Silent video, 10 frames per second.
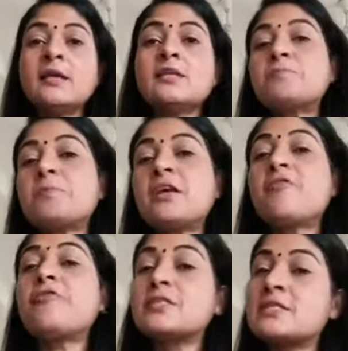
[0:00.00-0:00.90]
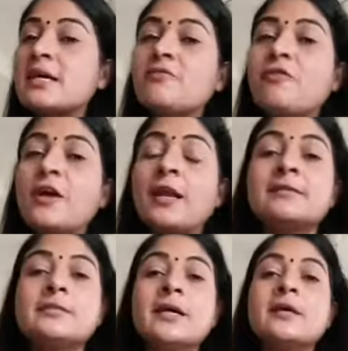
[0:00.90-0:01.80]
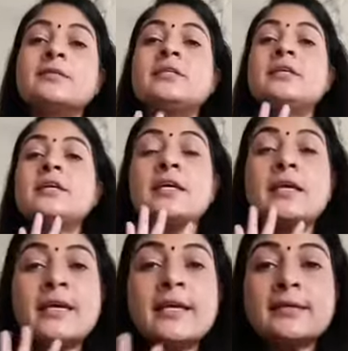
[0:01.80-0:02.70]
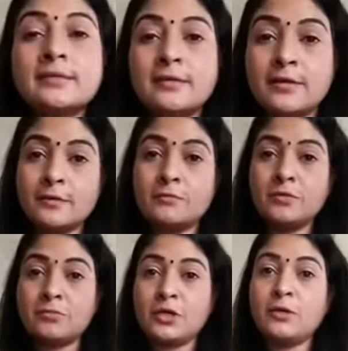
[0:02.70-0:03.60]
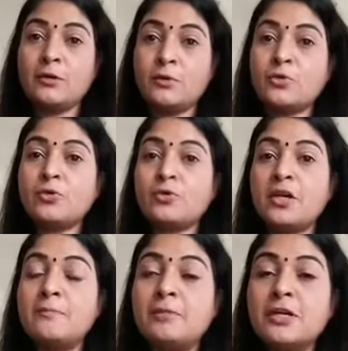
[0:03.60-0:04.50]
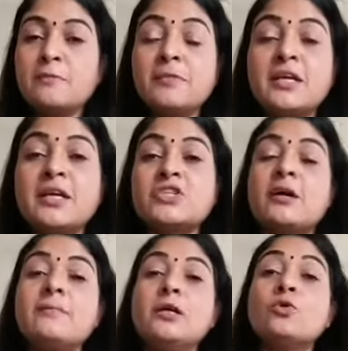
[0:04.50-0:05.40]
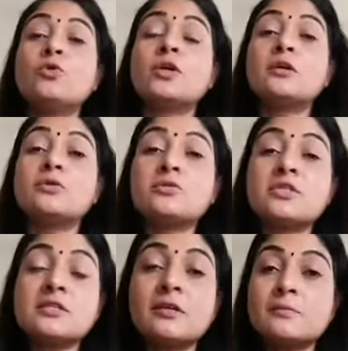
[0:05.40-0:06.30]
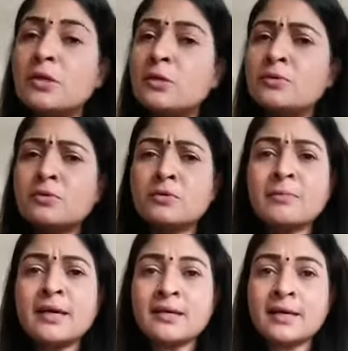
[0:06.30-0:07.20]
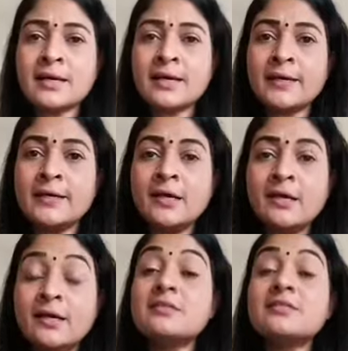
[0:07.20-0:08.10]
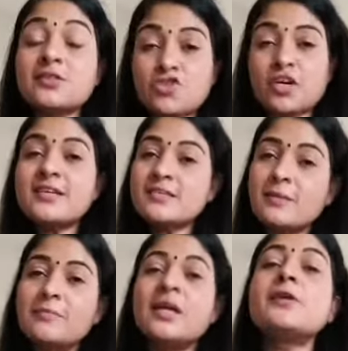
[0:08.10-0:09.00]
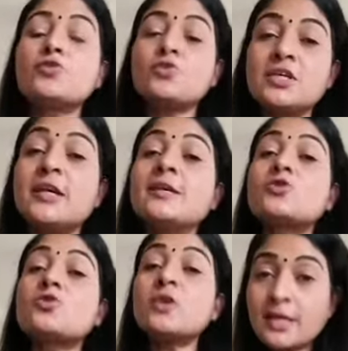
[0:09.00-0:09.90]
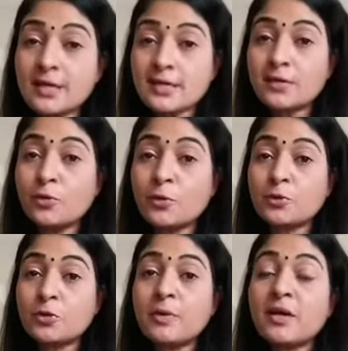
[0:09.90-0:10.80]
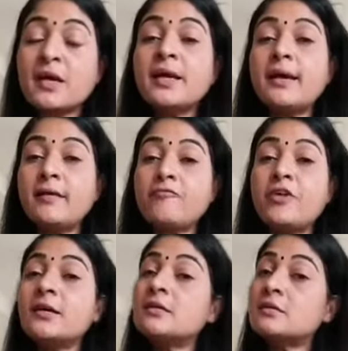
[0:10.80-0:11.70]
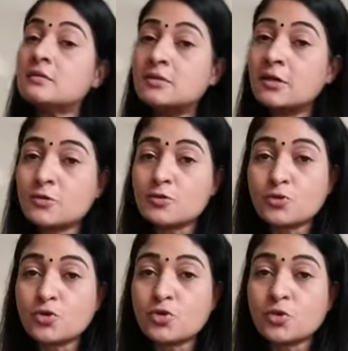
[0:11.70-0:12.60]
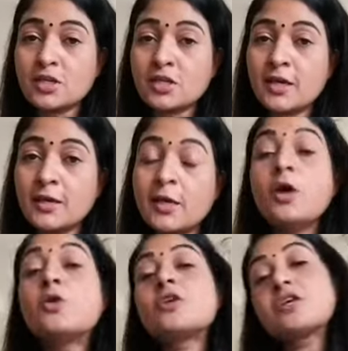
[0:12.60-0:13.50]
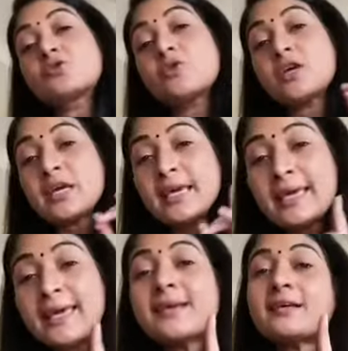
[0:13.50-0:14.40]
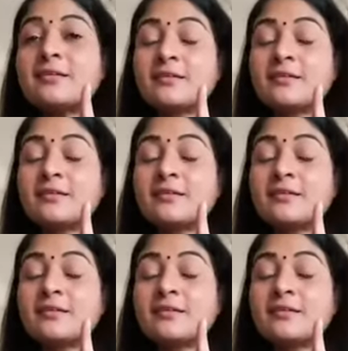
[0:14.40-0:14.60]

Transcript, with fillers: इस पर यह फसाद फैला दिया कि एक धर्म के लोगों ने भीड़ में शामिल होकर दूसरे धर्म के लोगों को मार डाला है लेकिन सच्चाई सामने आ चुकी है 101 लोगों के ऊपर एफआईआर दर्ज हो चुकी है और 101